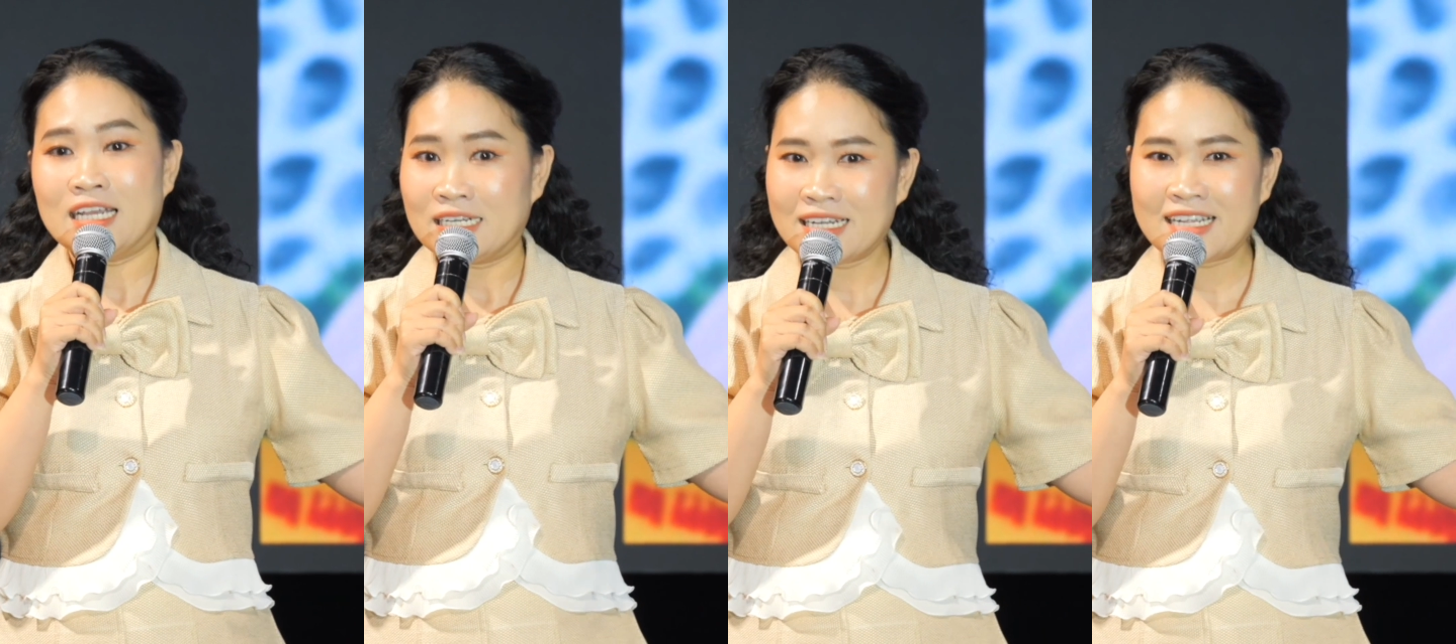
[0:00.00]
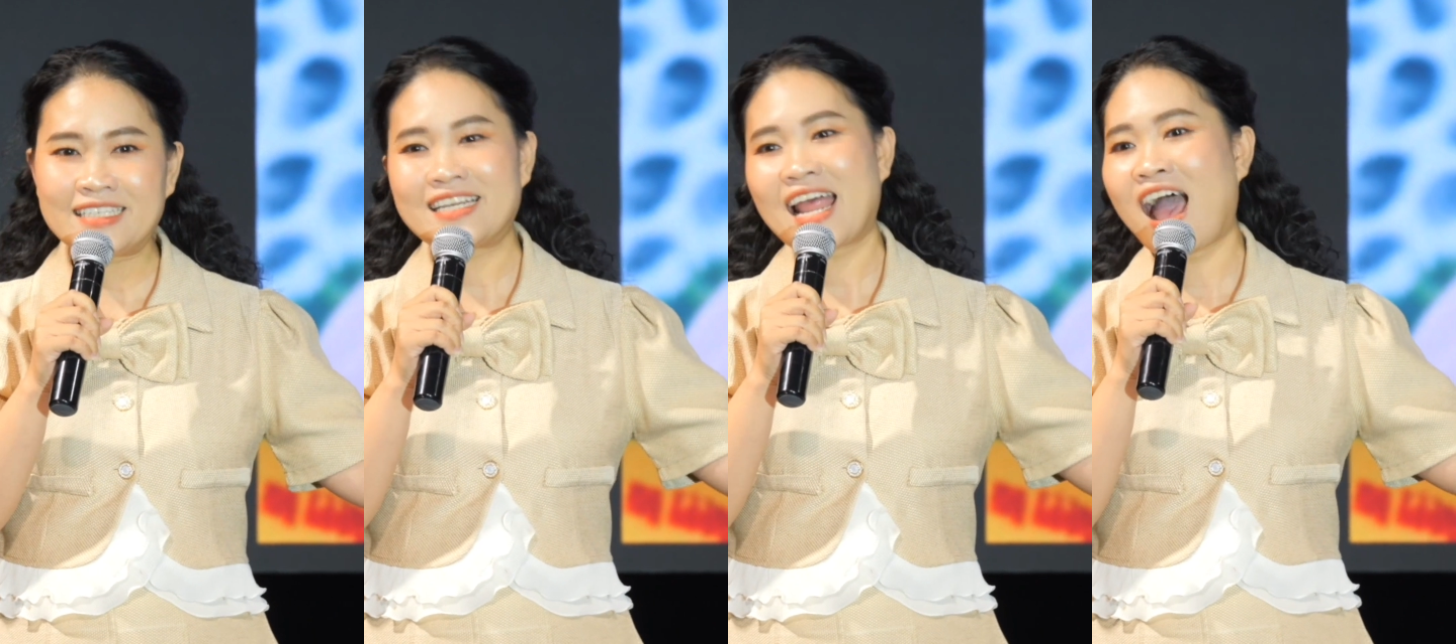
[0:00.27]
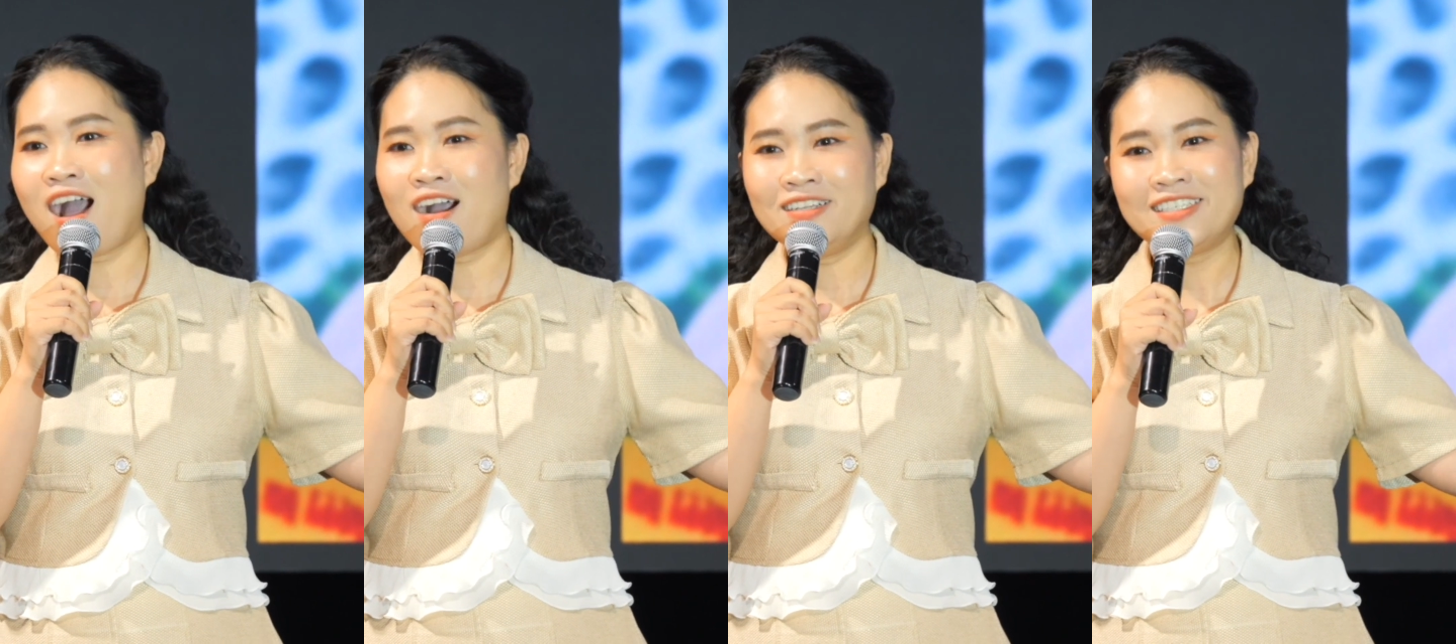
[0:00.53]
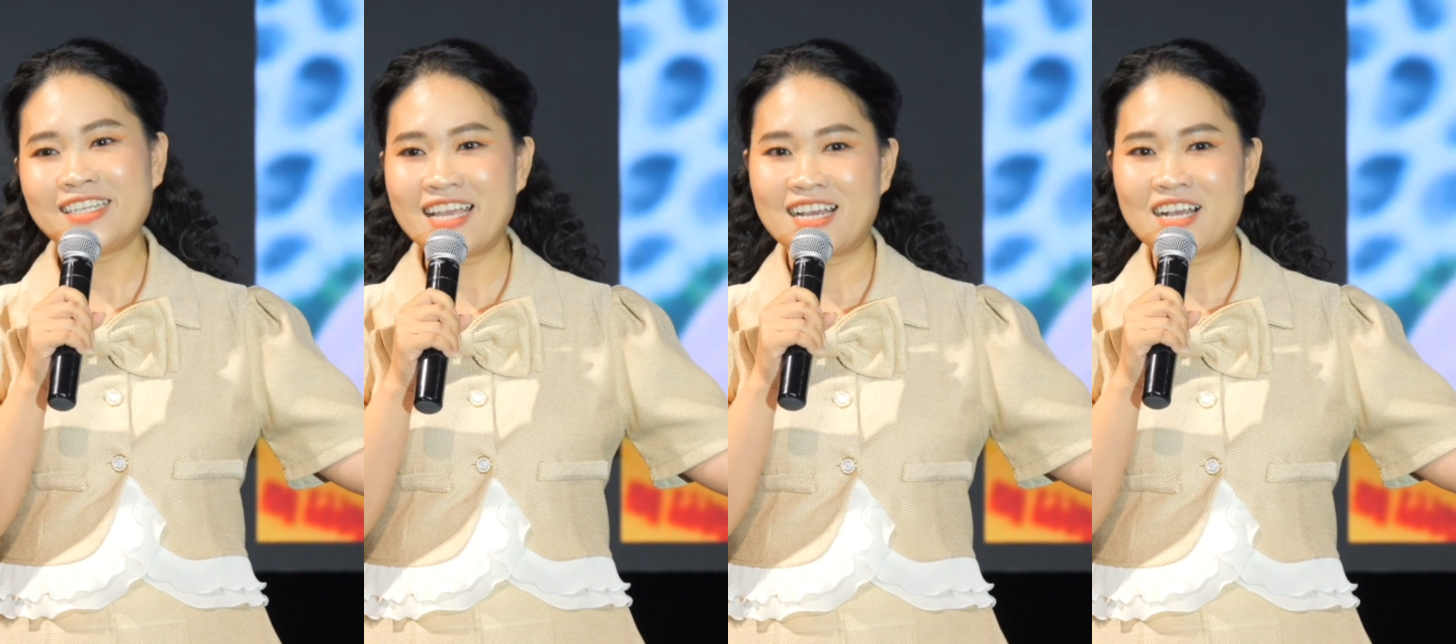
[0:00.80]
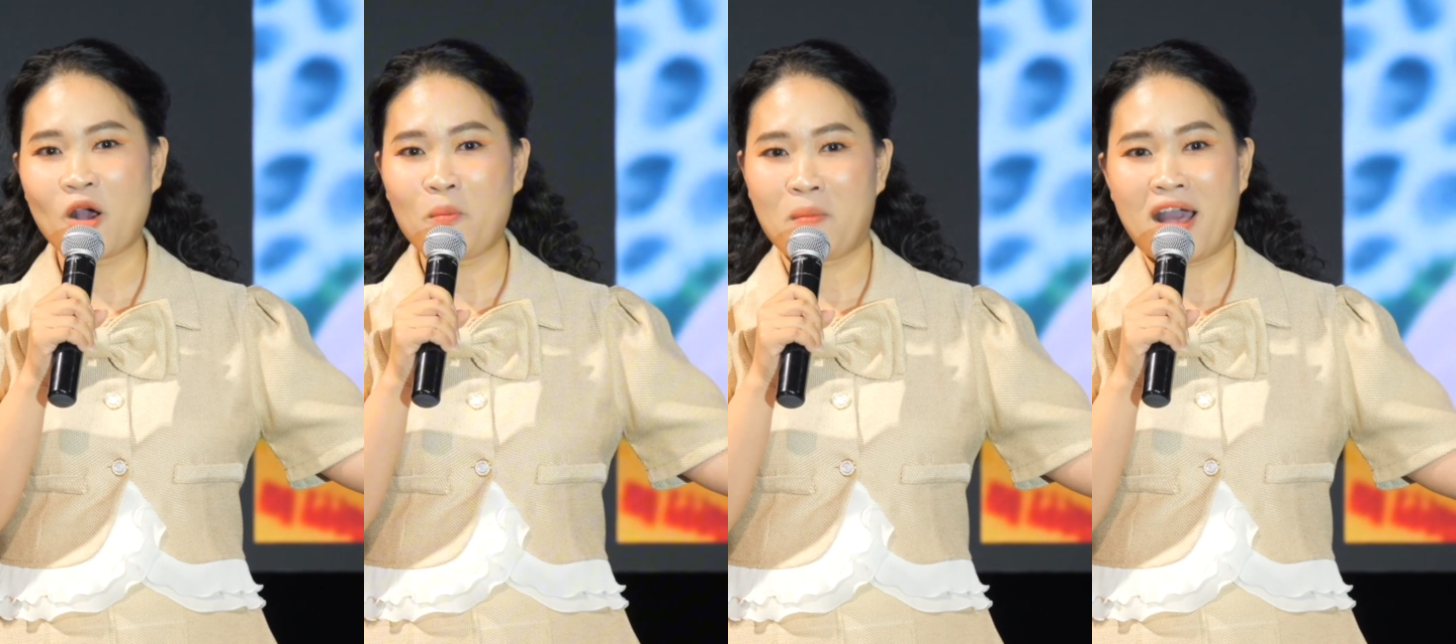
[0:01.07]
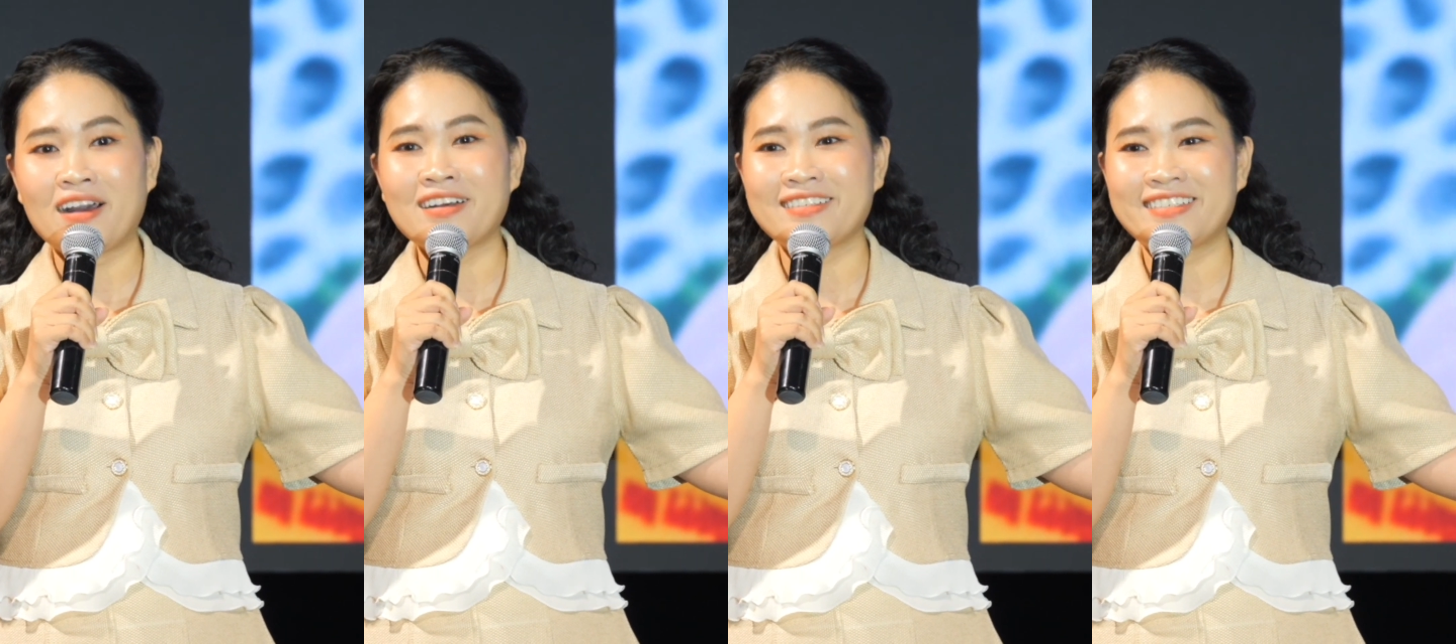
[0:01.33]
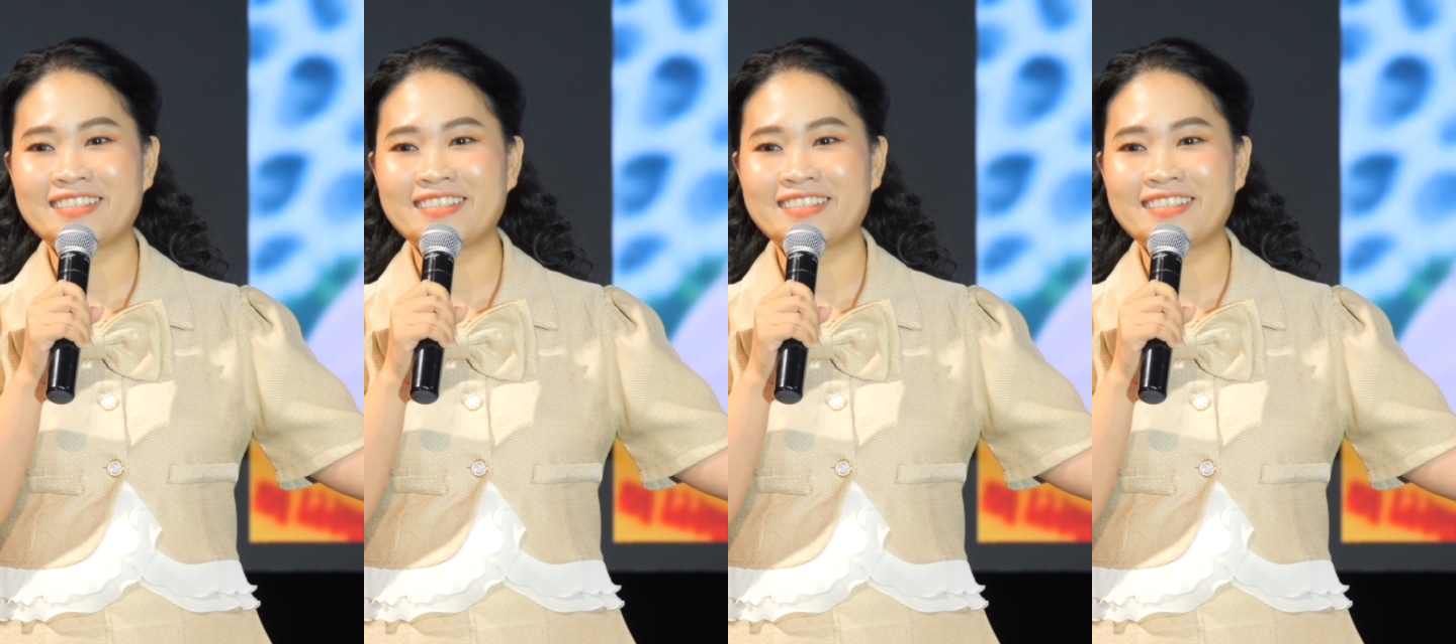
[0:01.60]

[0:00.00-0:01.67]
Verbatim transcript: đi ra ở riêng không ạ?